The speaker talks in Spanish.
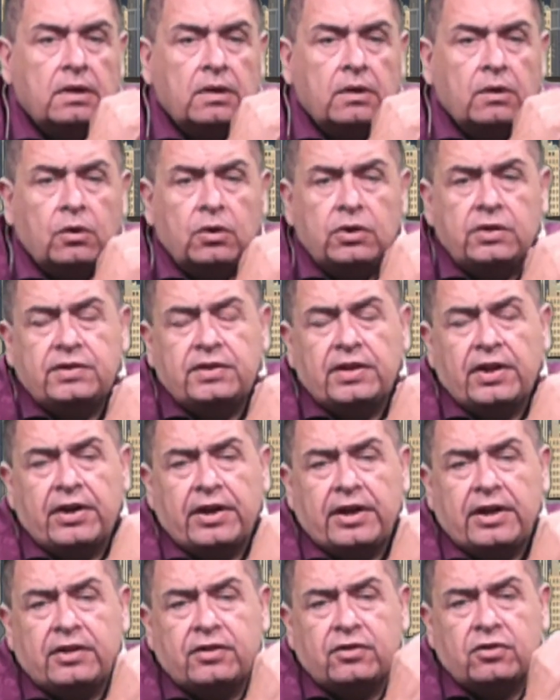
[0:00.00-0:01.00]
Hoy se
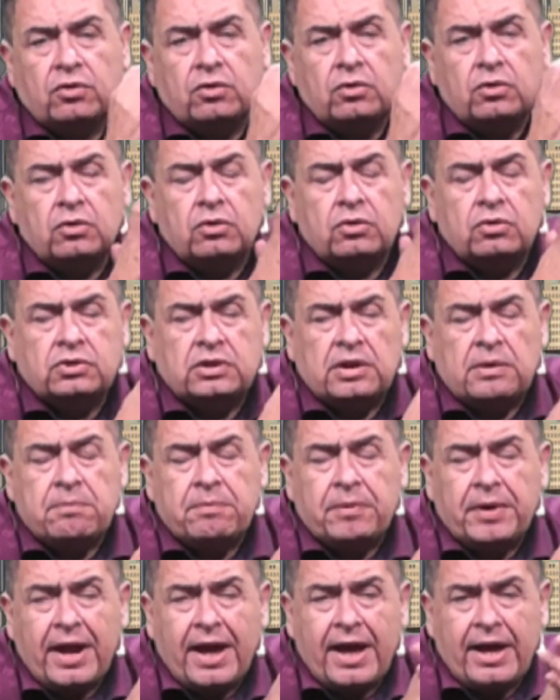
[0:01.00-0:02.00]
realizó
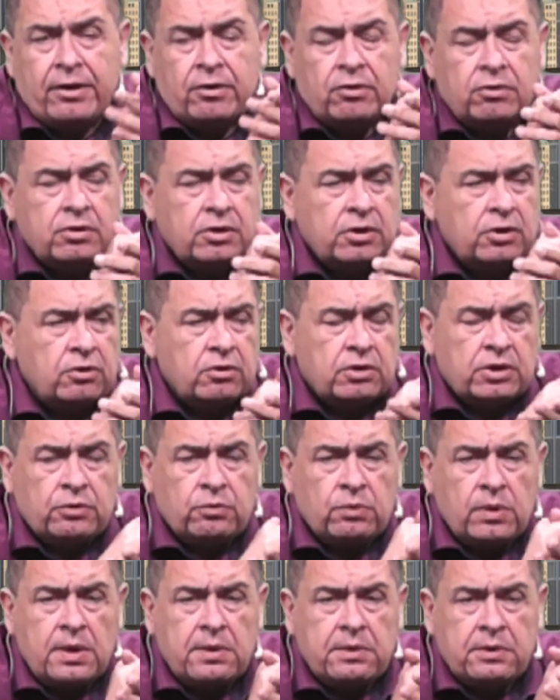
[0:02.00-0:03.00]
temprano, creo que
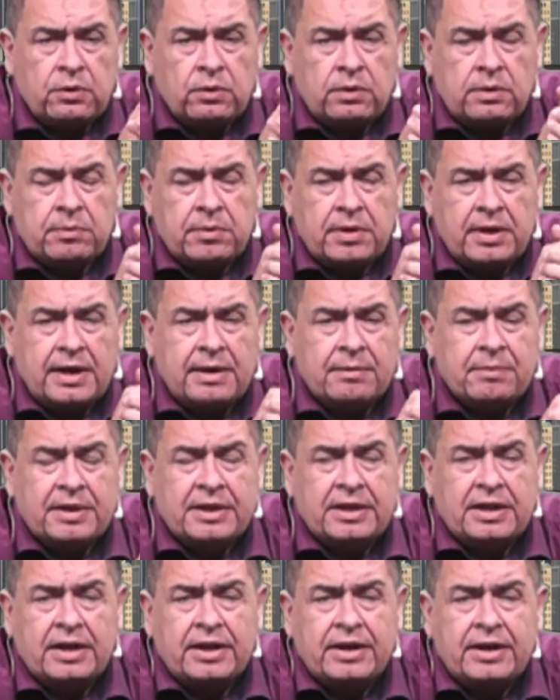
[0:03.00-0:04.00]
9, 9 y media de la
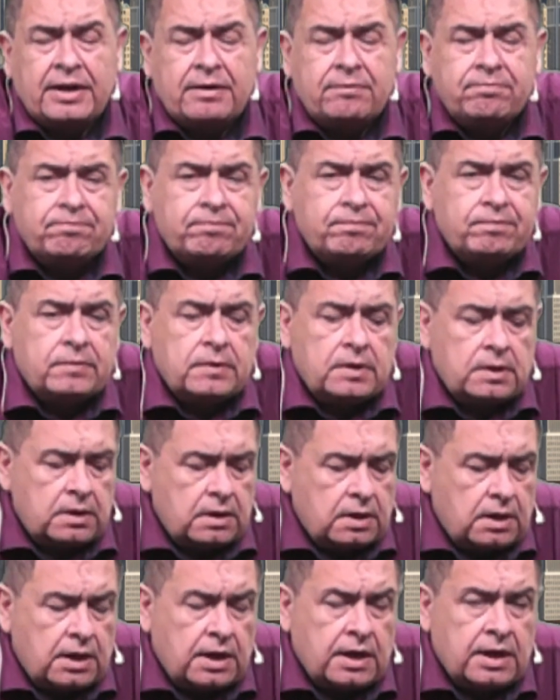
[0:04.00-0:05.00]
mañana,
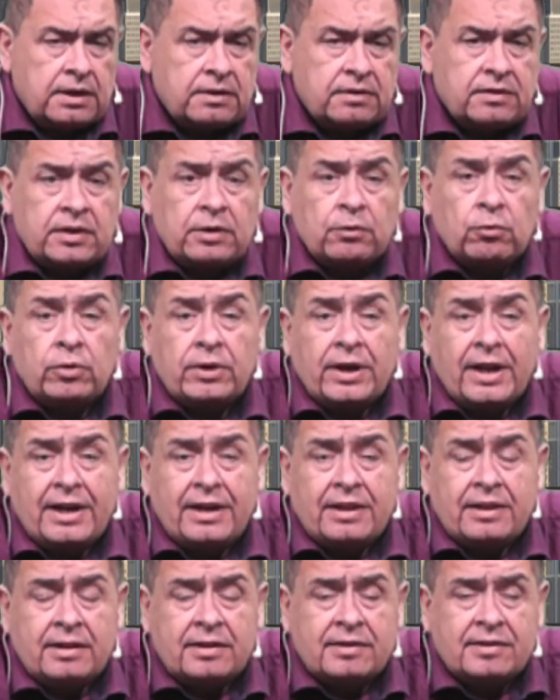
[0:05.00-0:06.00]
en
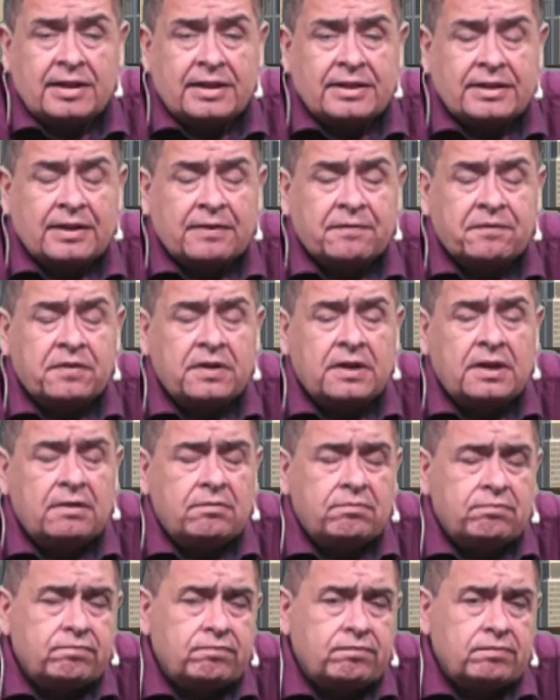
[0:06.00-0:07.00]
tribunales de Santa
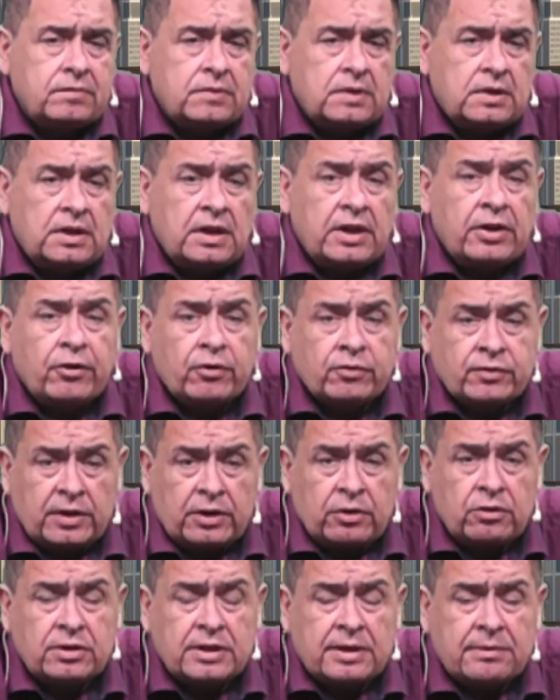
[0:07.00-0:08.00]
Fe, en
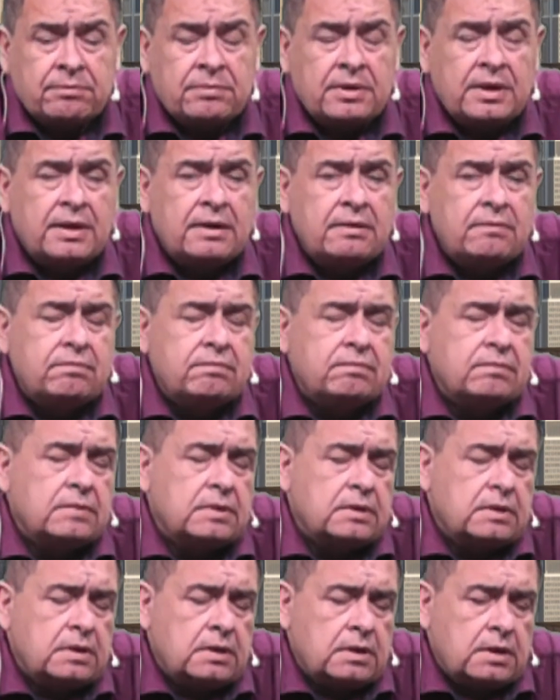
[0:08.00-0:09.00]
Rosario también,
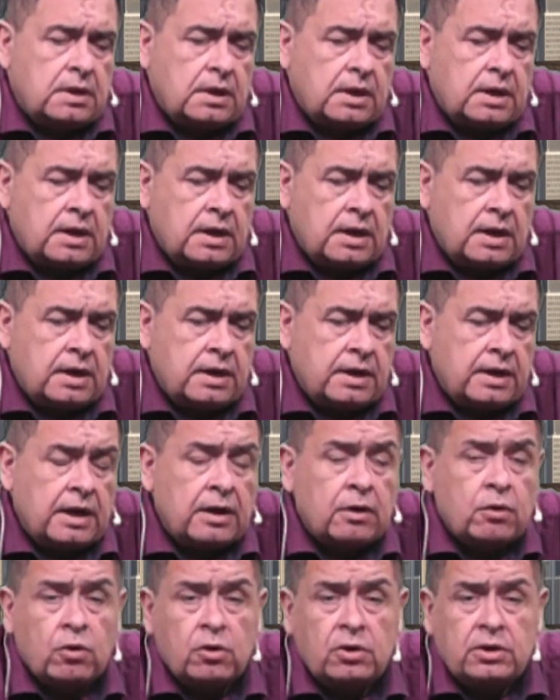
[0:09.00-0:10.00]
en
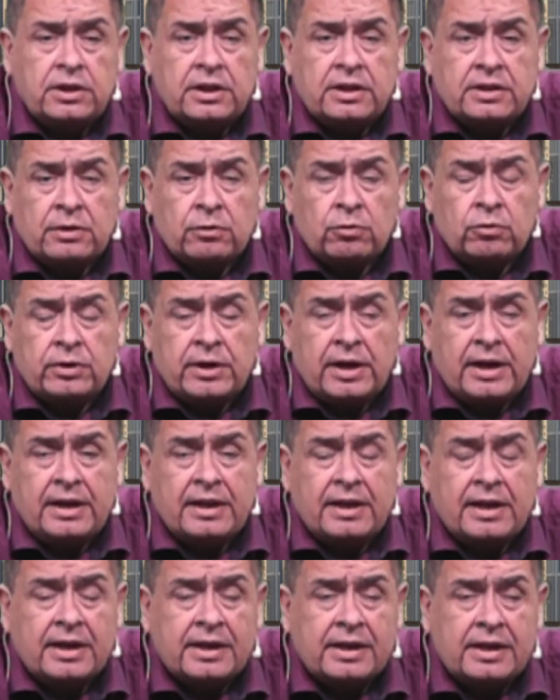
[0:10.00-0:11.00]
el hall de
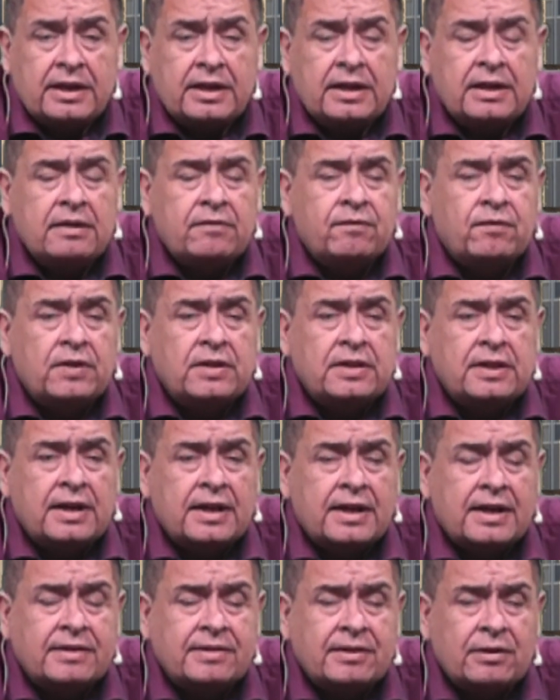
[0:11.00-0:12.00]
tribunales aquí, frente a la
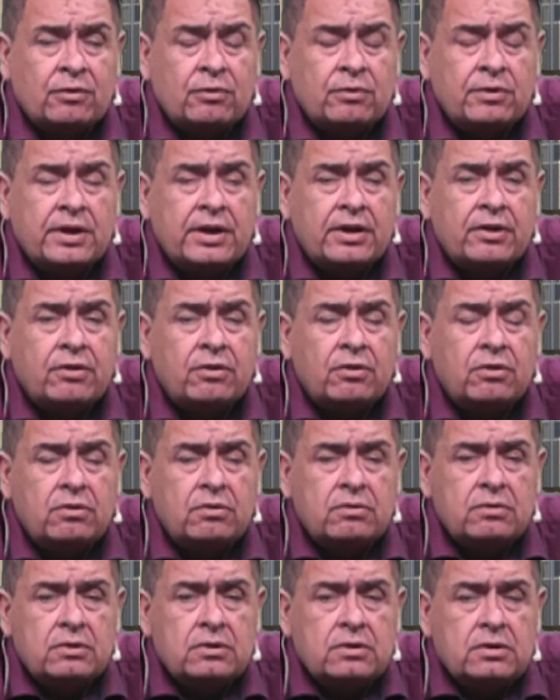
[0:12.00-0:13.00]
Casa de Gobierno,
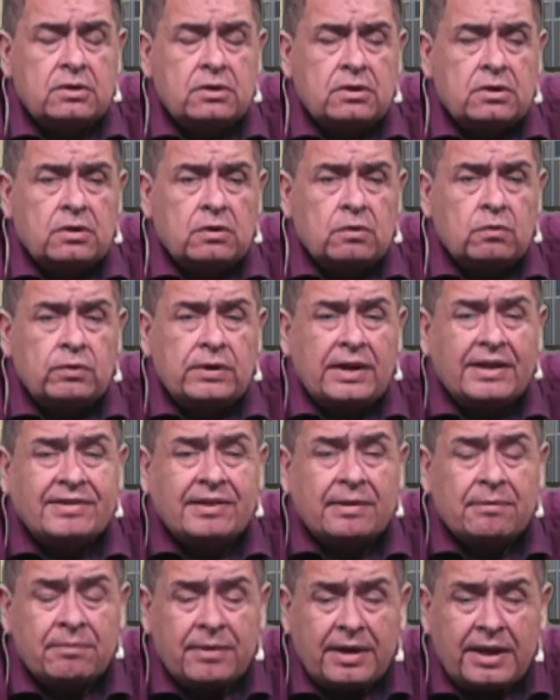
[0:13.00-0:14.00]
una
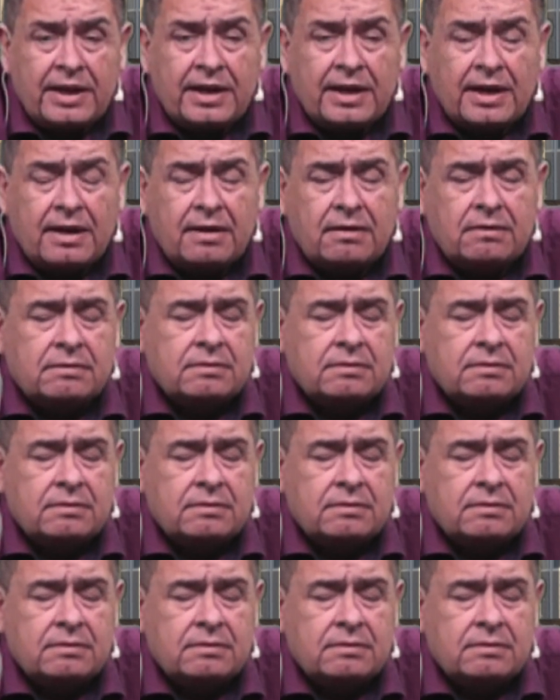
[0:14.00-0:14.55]
asamblea